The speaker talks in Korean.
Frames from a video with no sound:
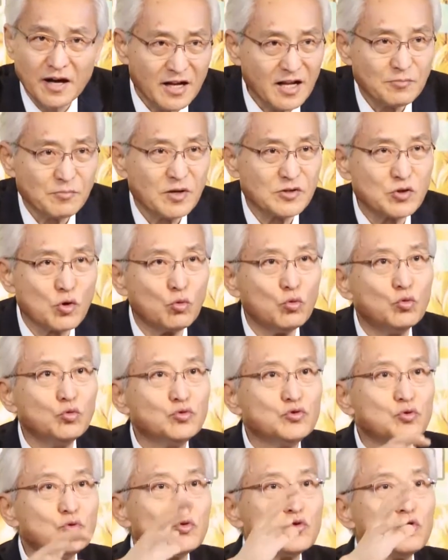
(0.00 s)
하나님께서
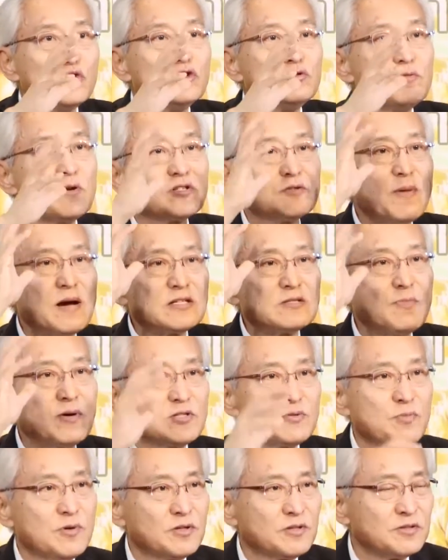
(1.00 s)
우주 중심에서
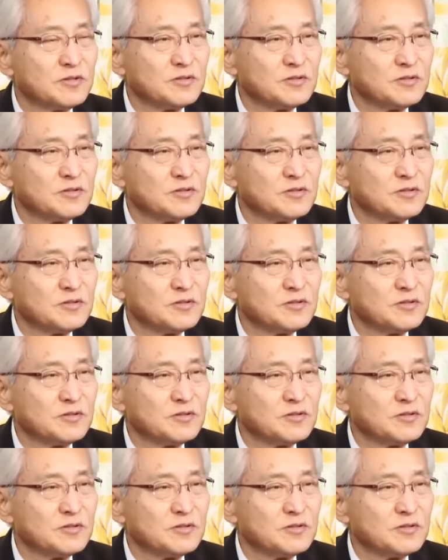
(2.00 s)
말씀하시면